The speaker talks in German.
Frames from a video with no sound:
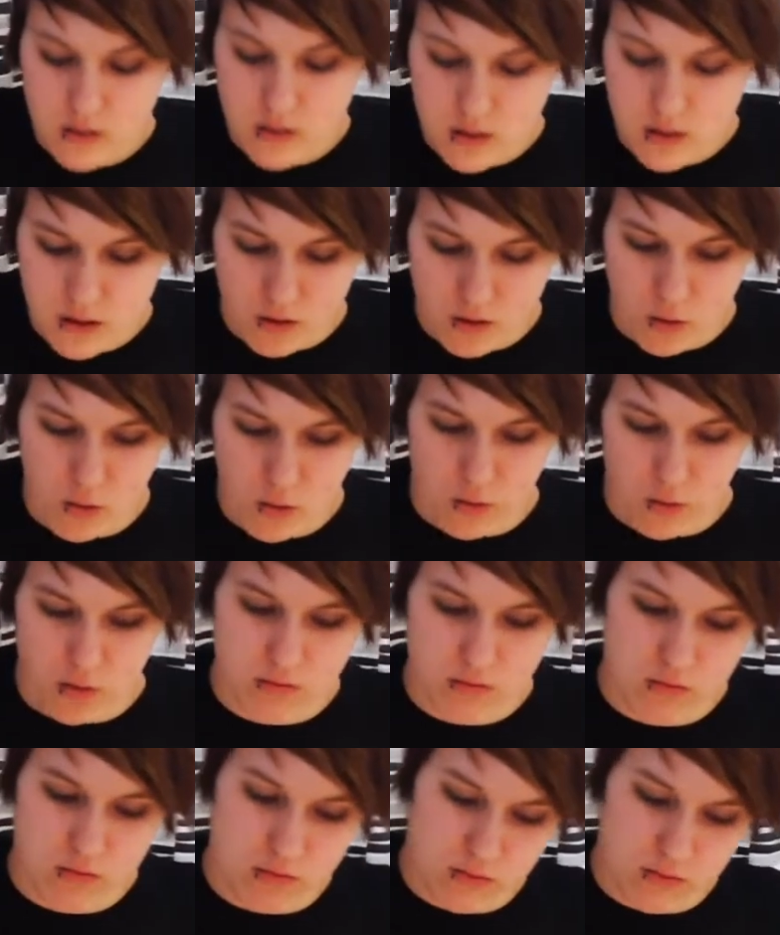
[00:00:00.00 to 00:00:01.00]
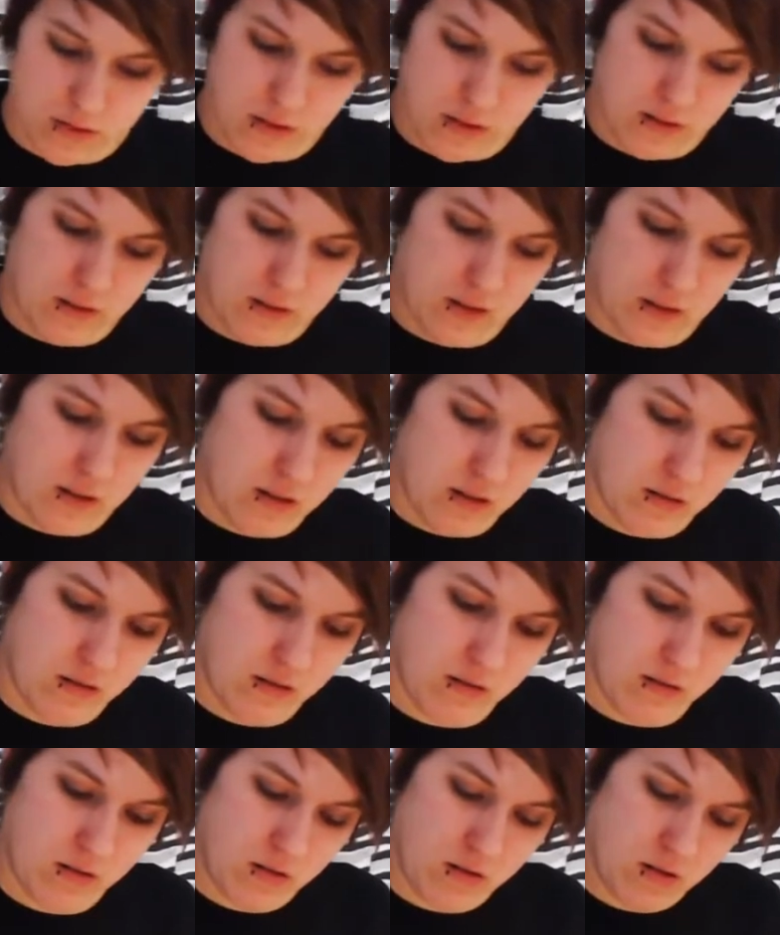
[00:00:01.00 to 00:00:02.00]
Oh, was ist das denn hier?
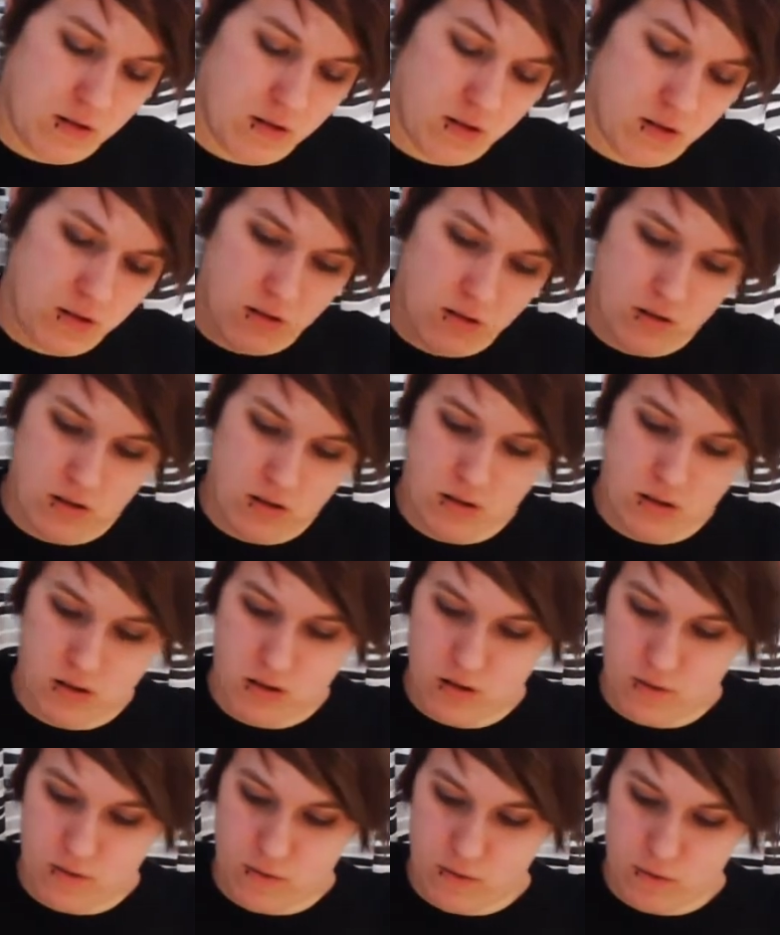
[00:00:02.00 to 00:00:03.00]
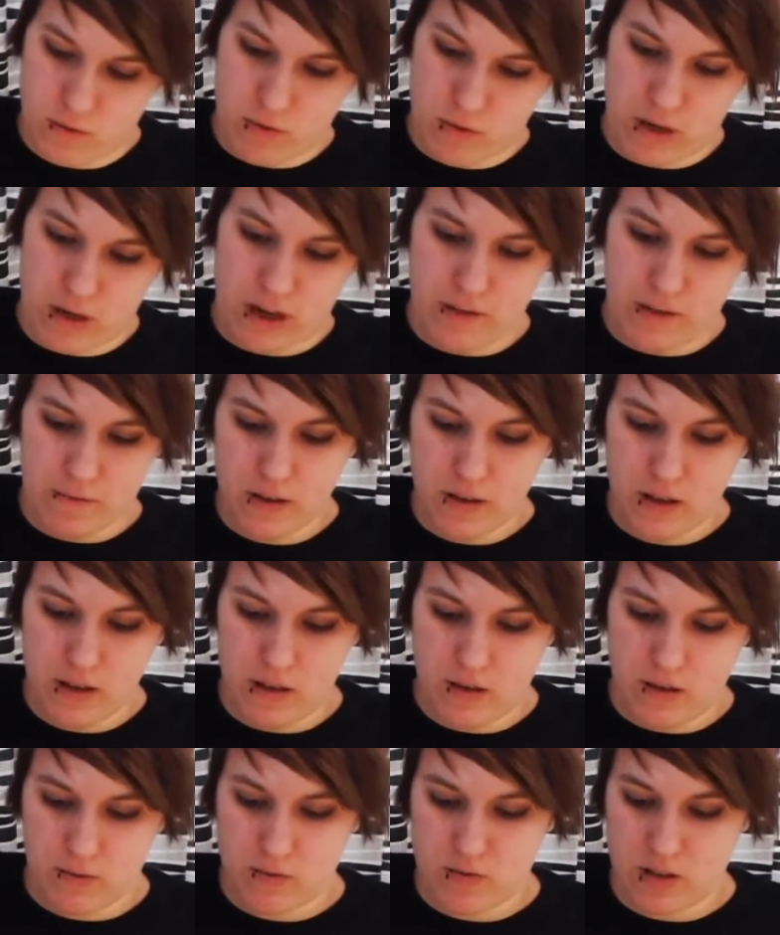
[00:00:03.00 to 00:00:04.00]
Fotografie,
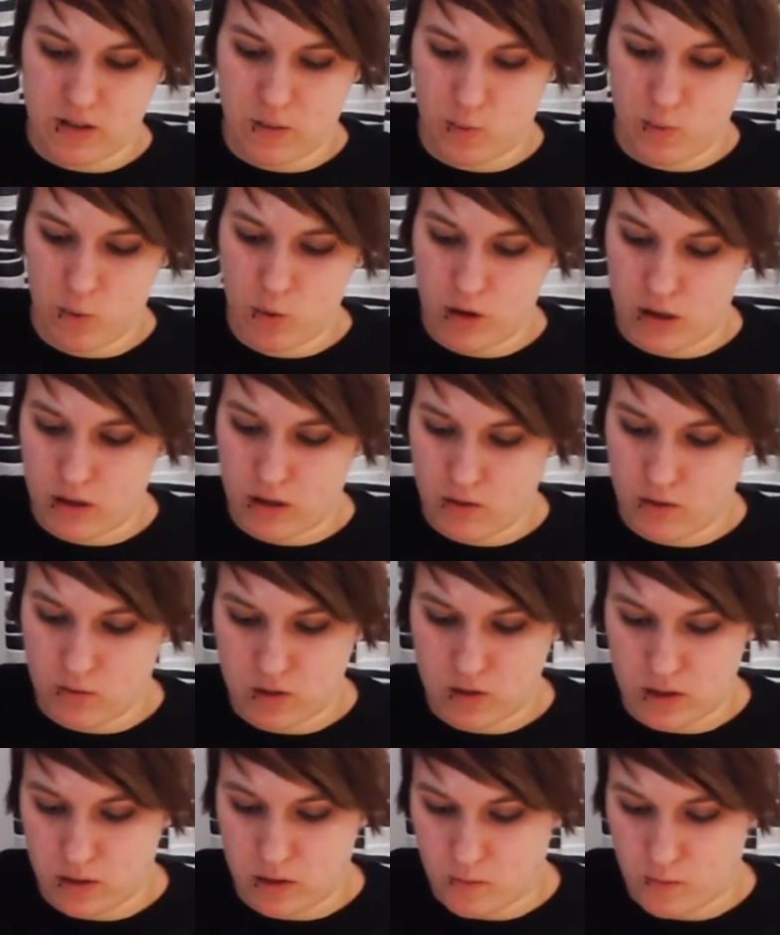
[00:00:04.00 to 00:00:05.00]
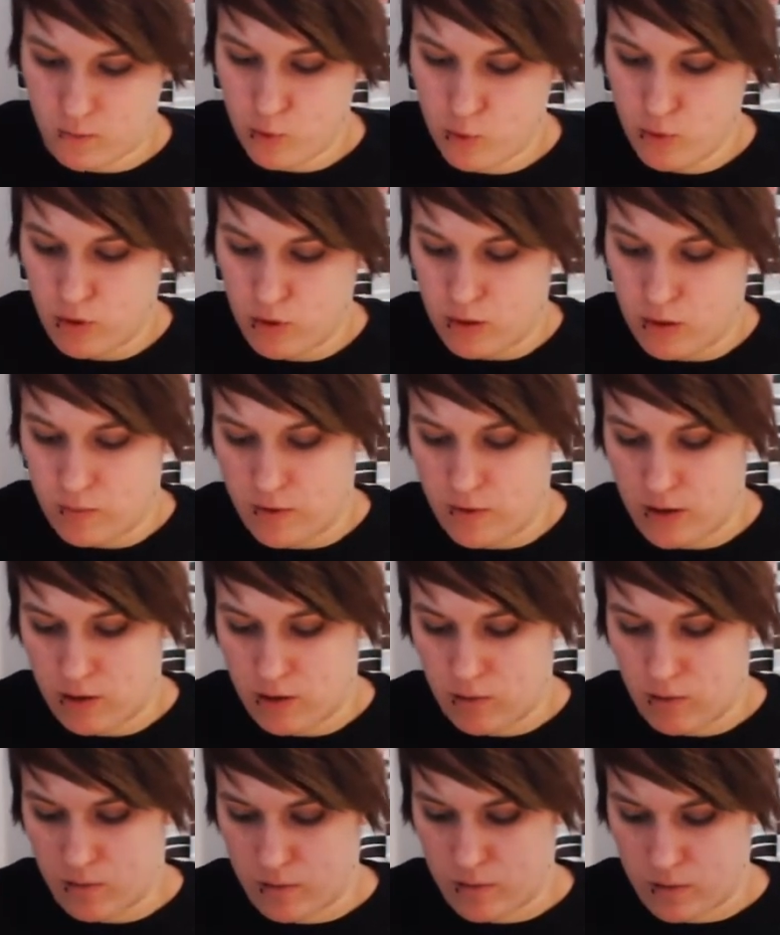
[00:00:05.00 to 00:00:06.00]
unser Buch, unsere
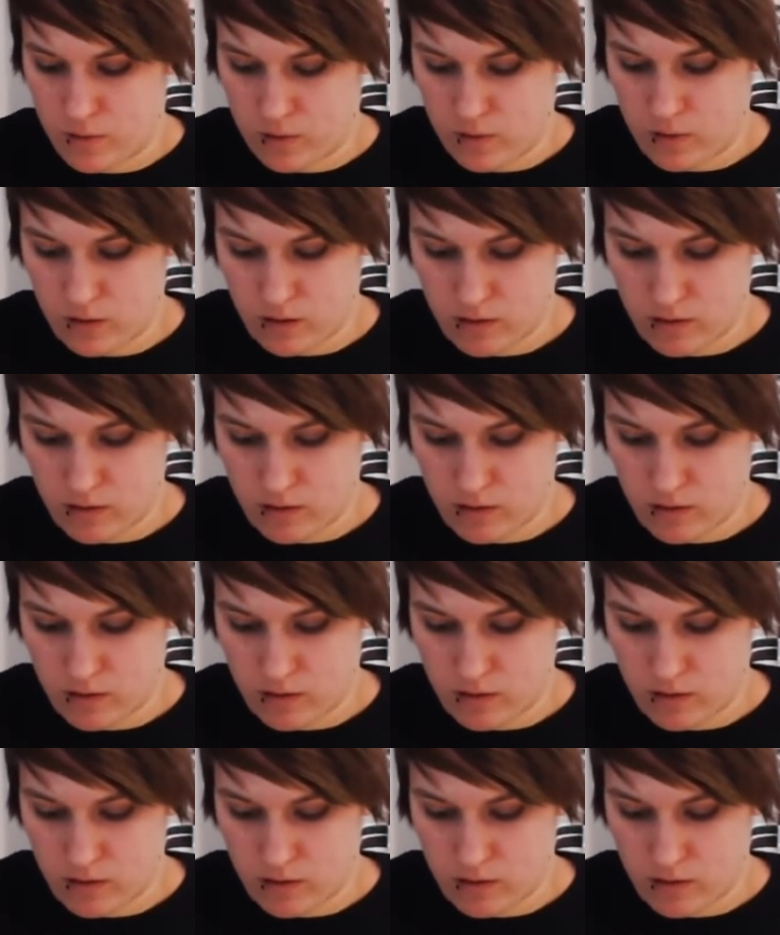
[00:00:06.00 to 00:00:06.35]
Buchempfehlung für Sie.